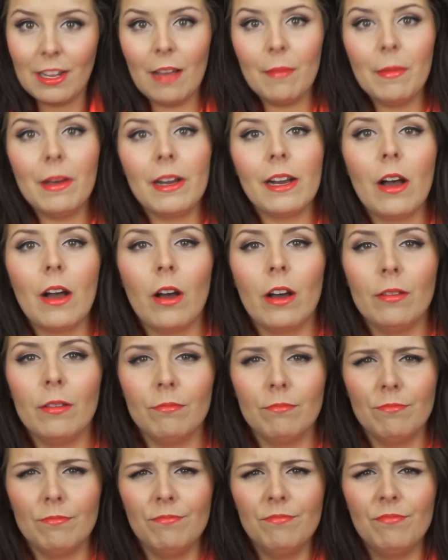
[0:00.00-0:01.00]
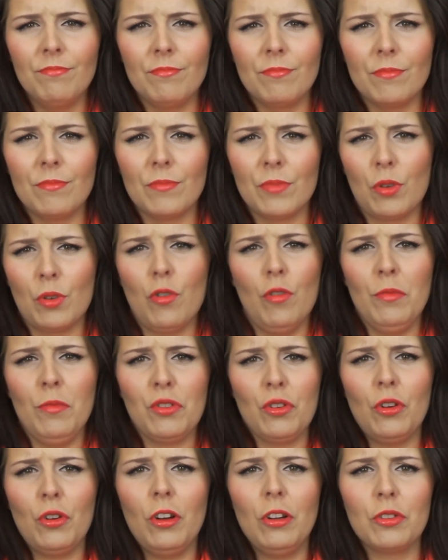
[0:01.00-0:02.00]
Kamera so komisch
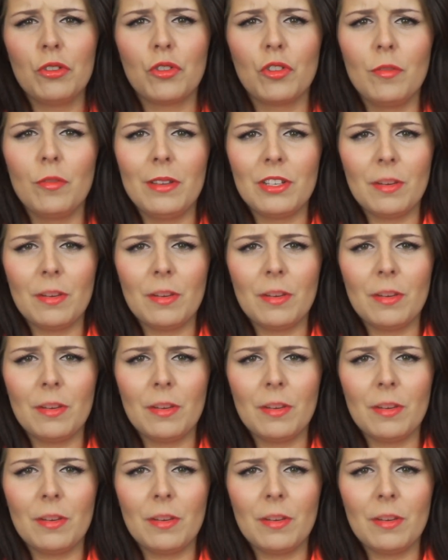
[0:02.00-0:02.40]
orange rüber.